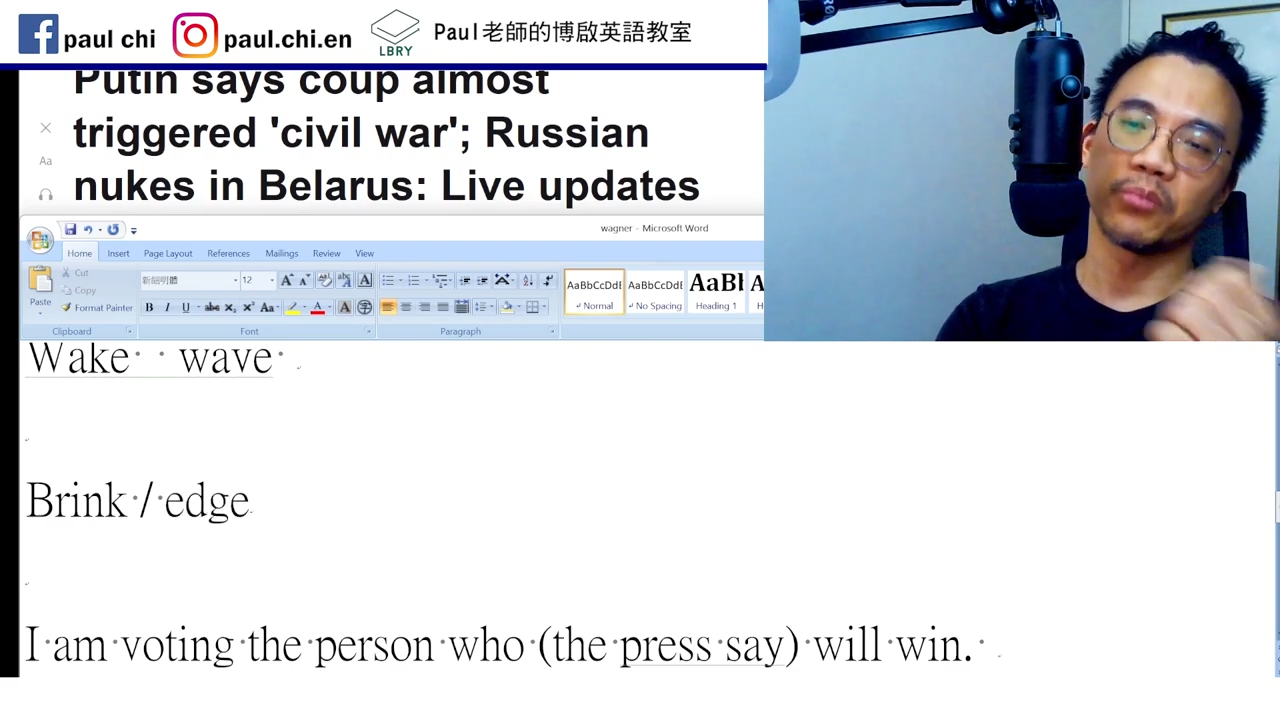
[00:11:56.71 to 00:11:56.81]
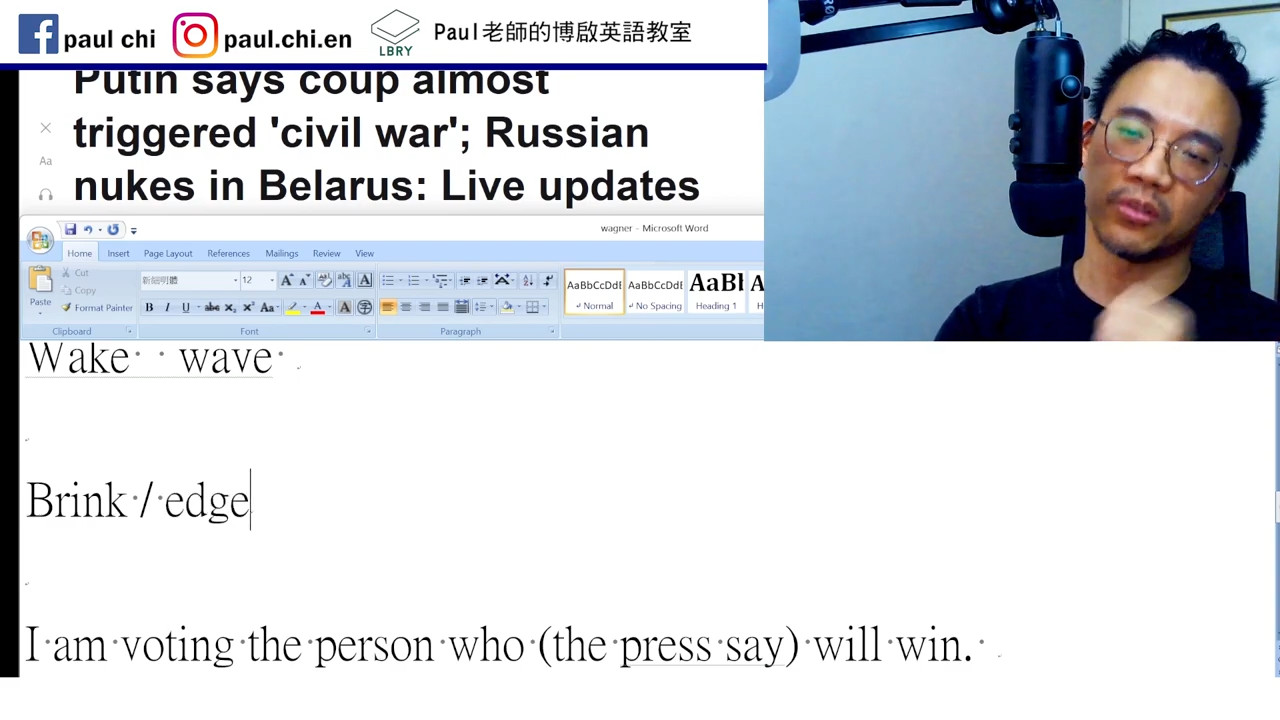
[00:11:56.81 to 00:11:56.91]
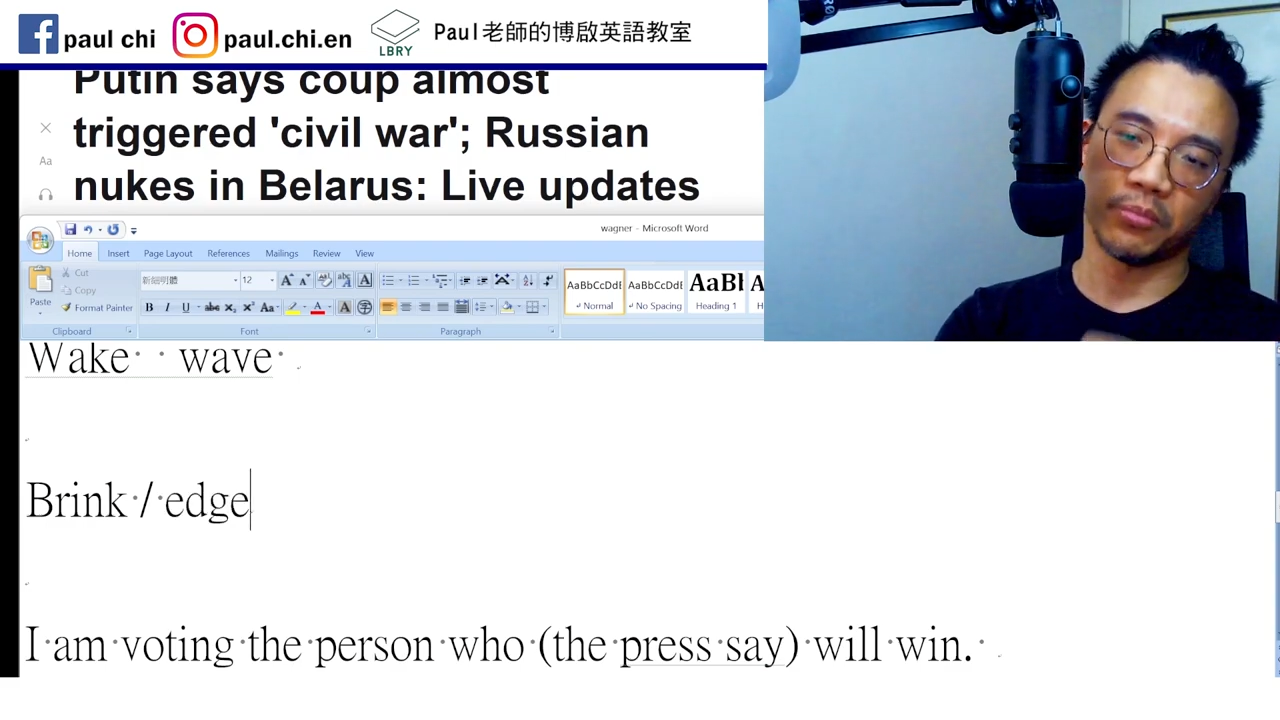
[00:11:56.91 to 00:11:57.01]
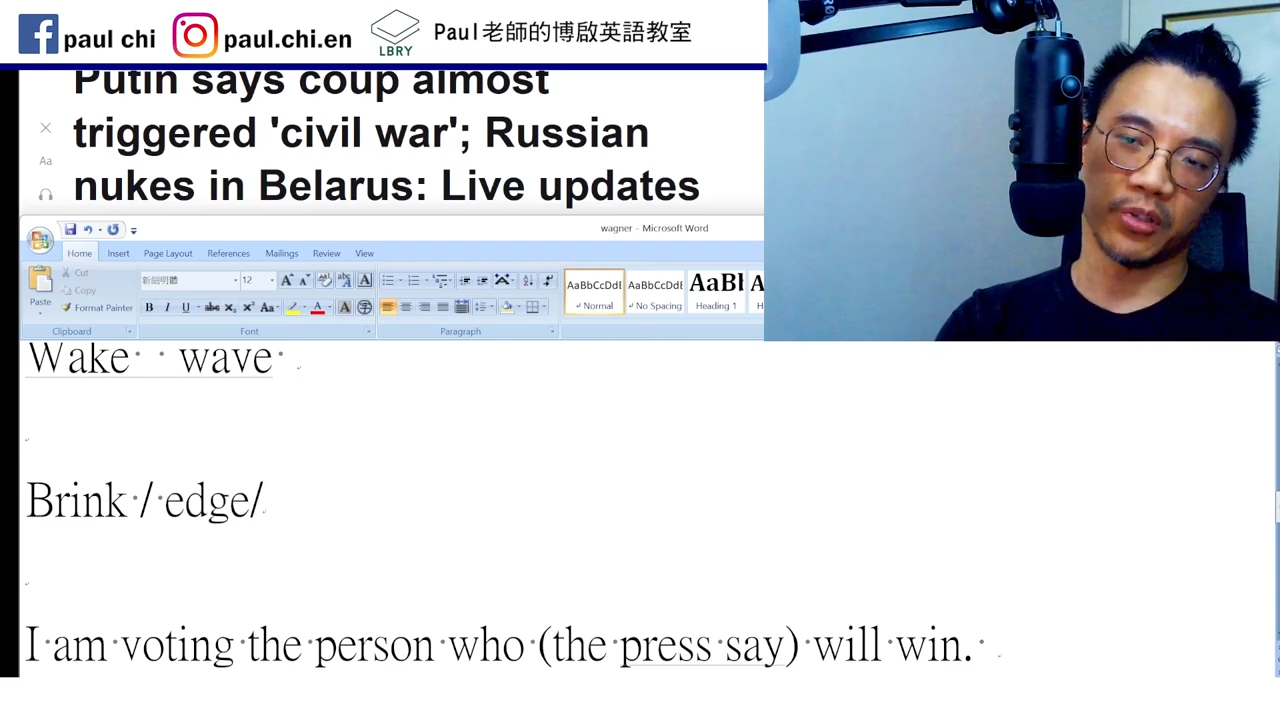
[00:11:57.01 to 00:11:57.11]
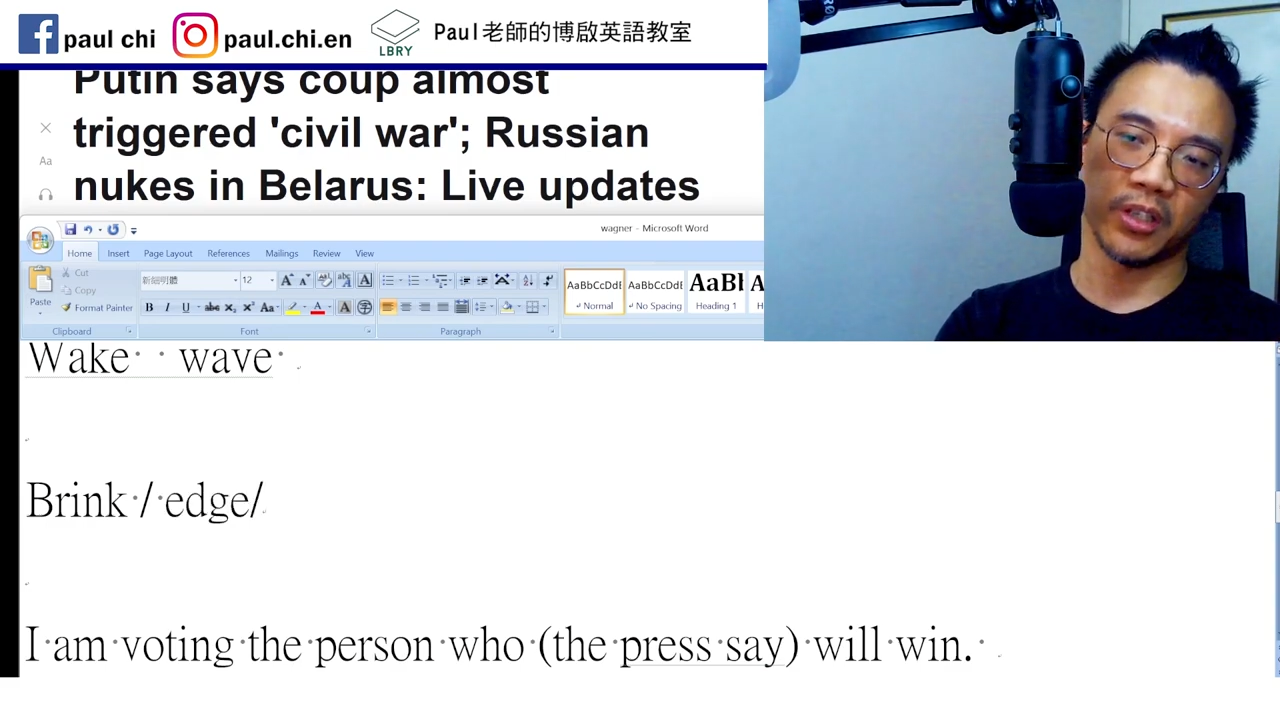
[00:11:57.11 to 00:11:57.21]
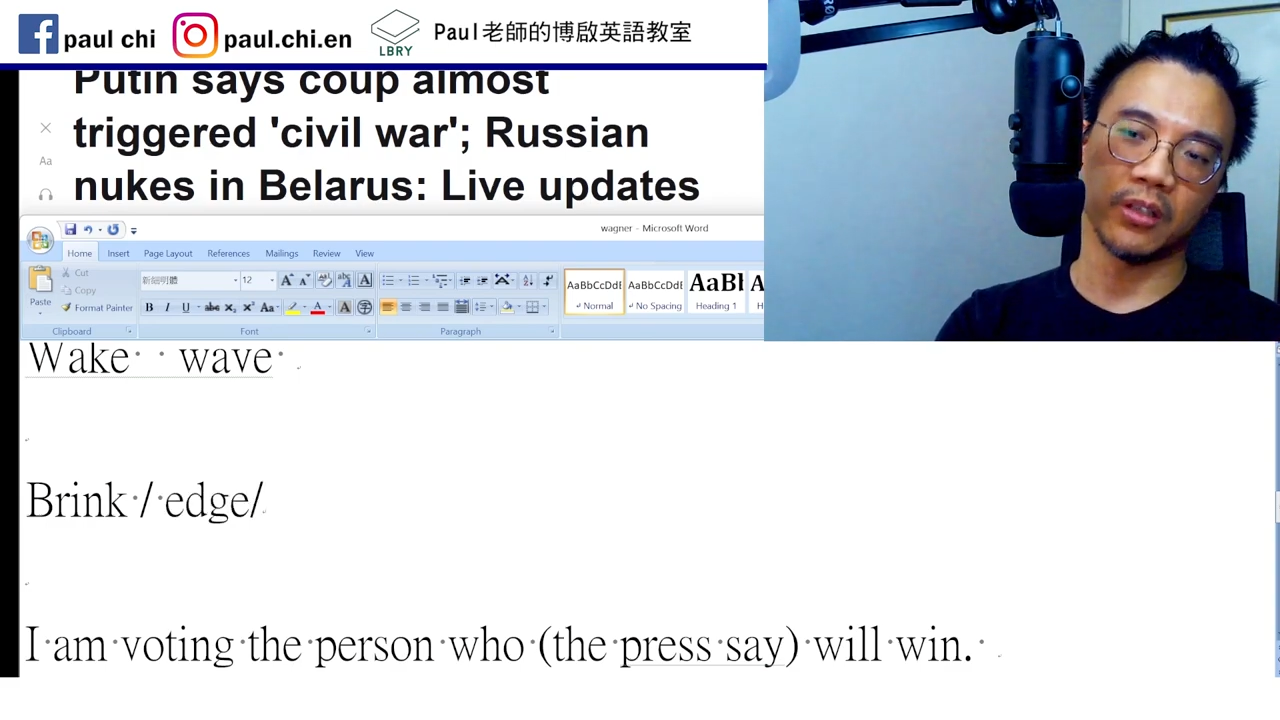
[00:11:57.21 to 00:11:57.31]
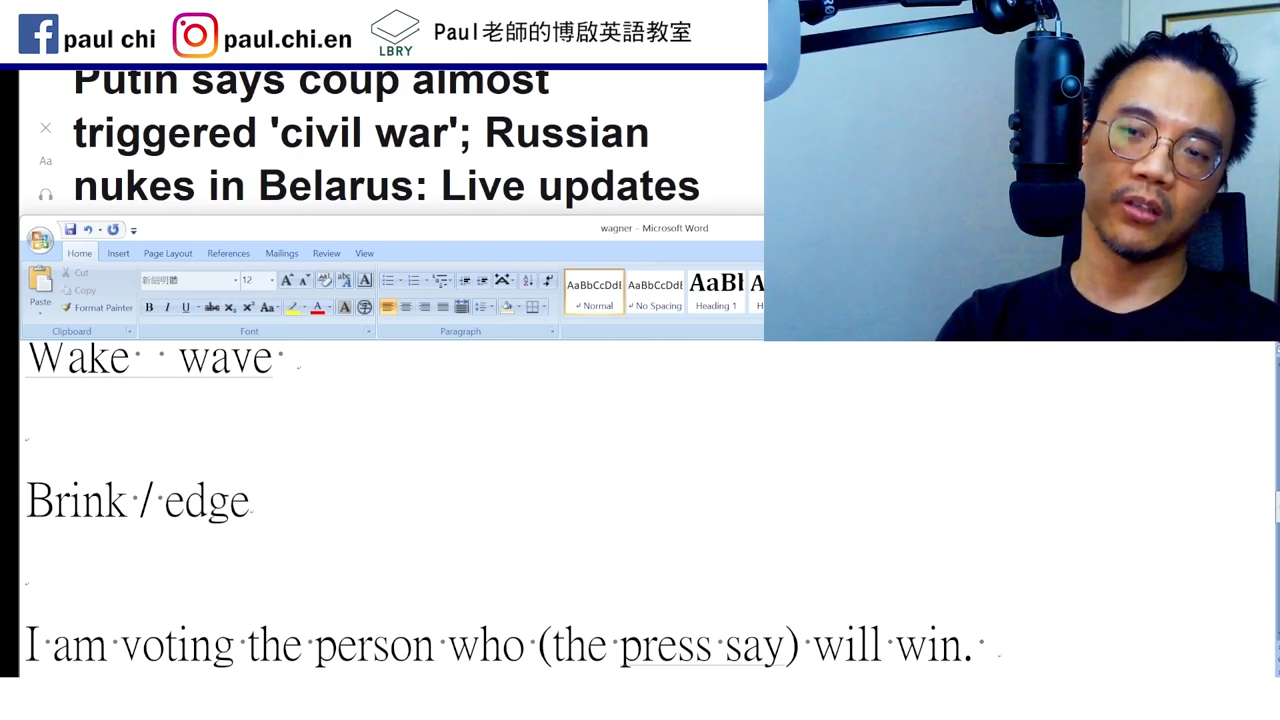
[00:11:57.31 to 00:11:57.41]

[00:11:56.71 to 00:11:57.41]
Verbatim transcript: 是不行，